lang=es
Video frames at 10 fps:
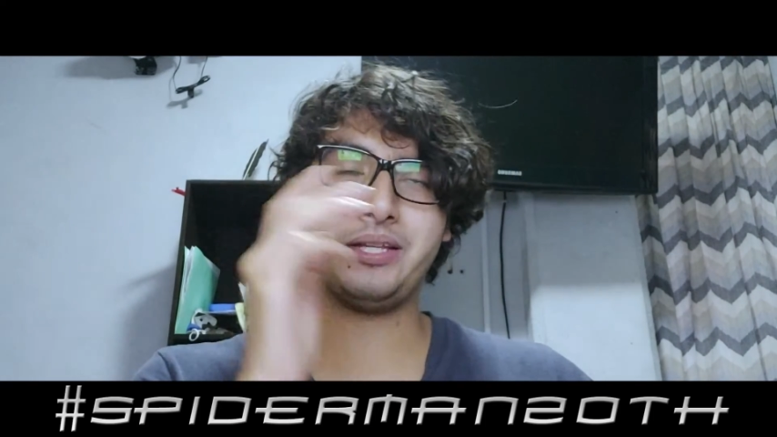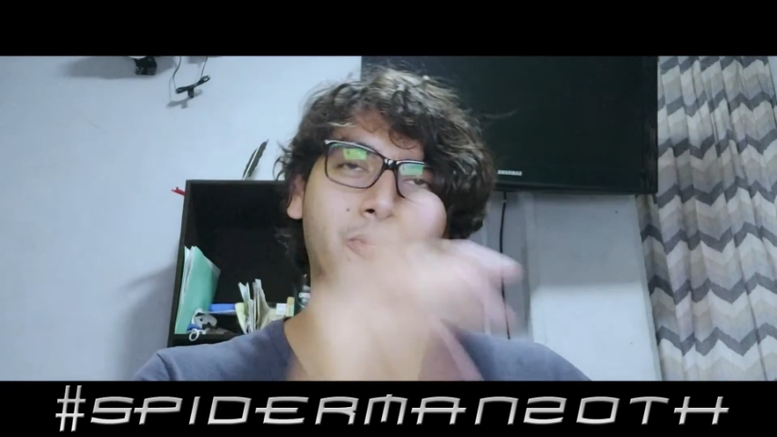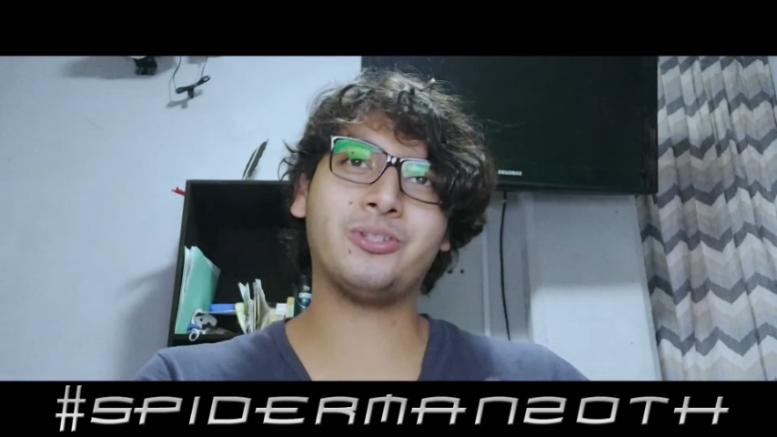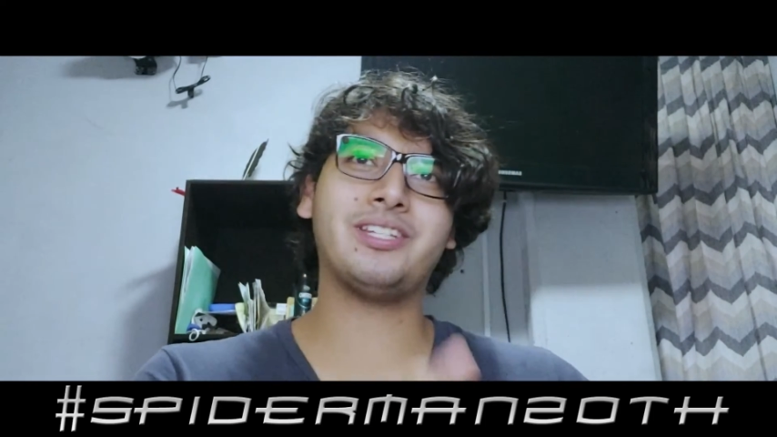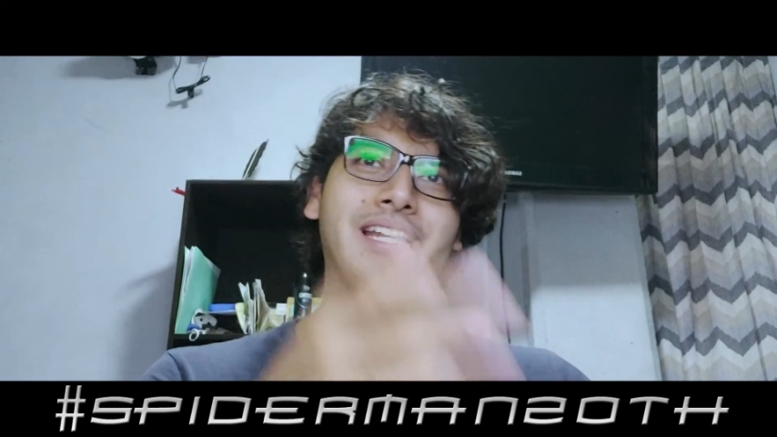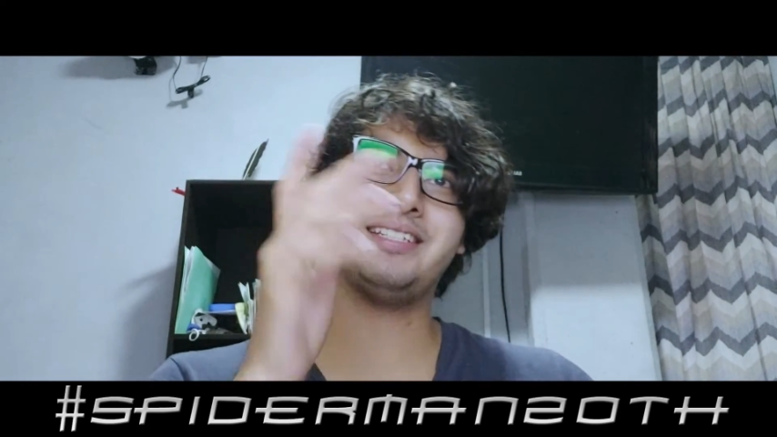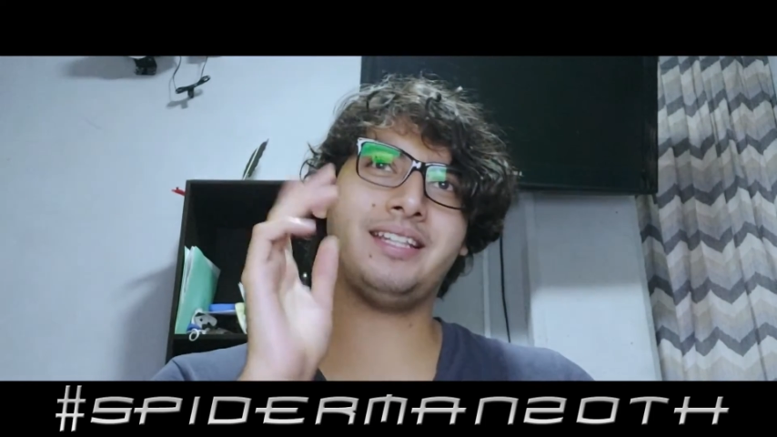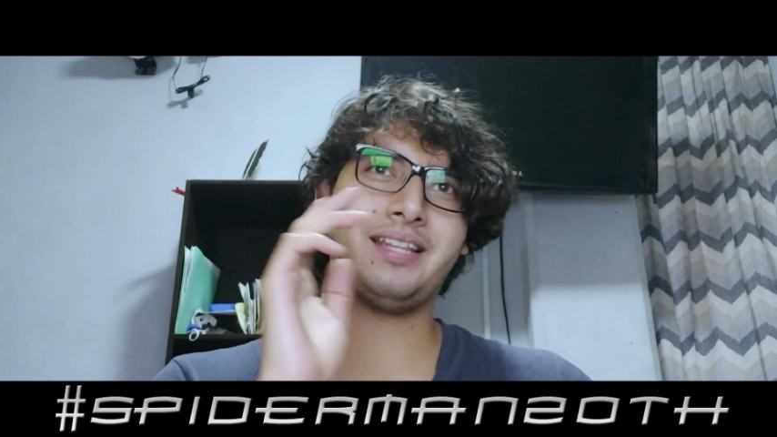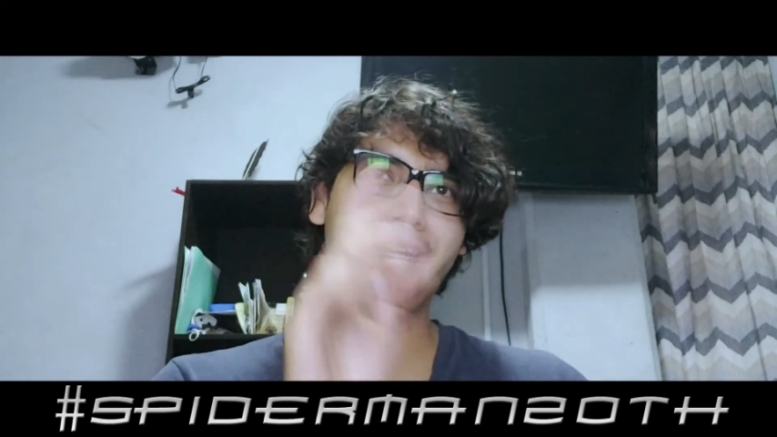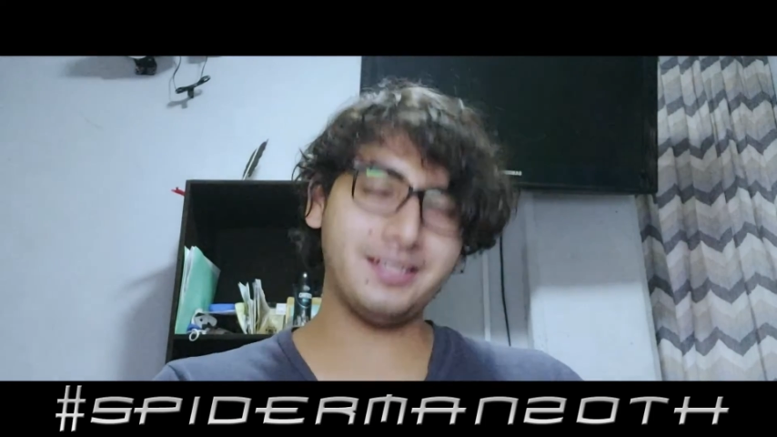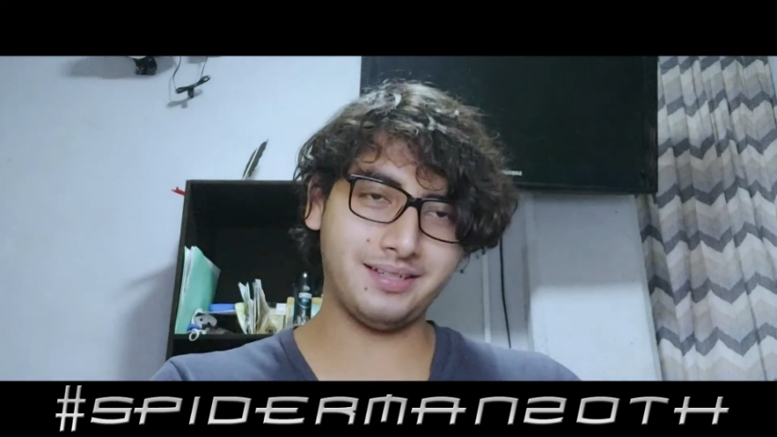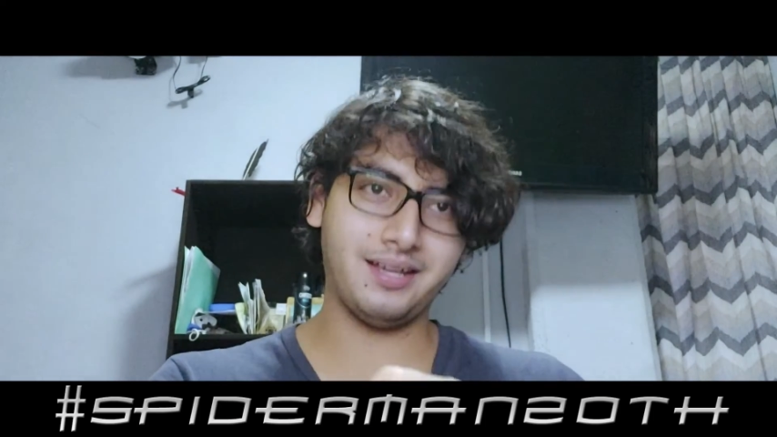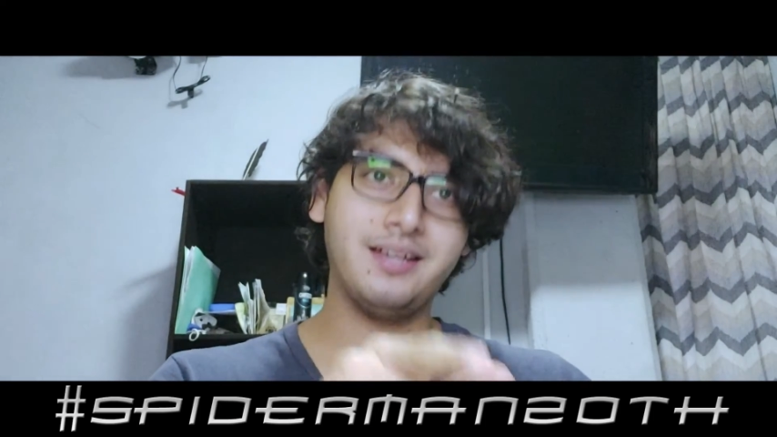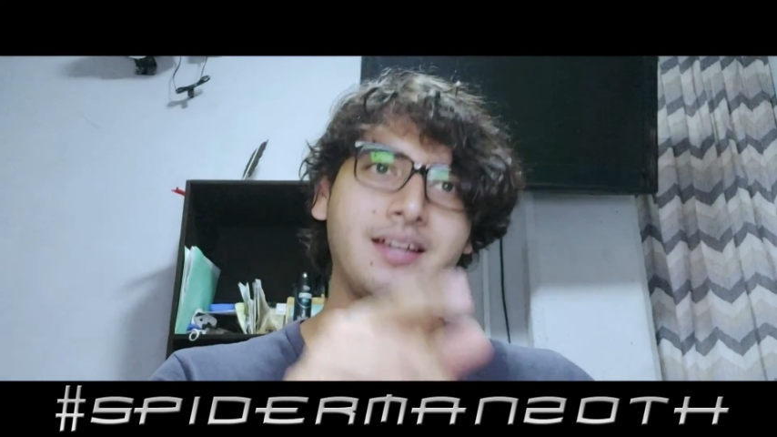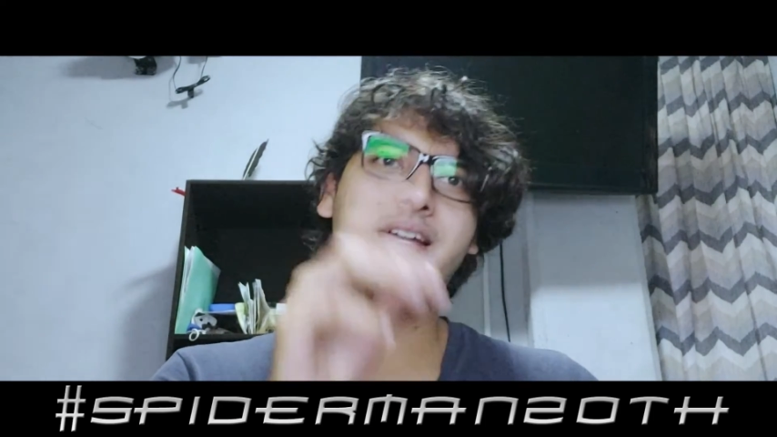petición si les
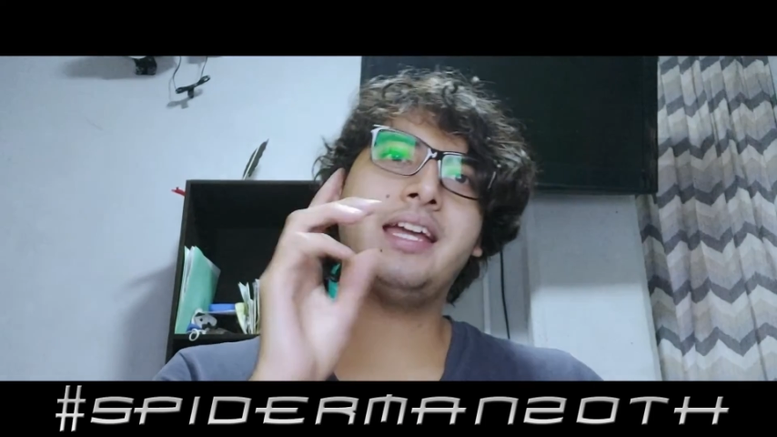interesa.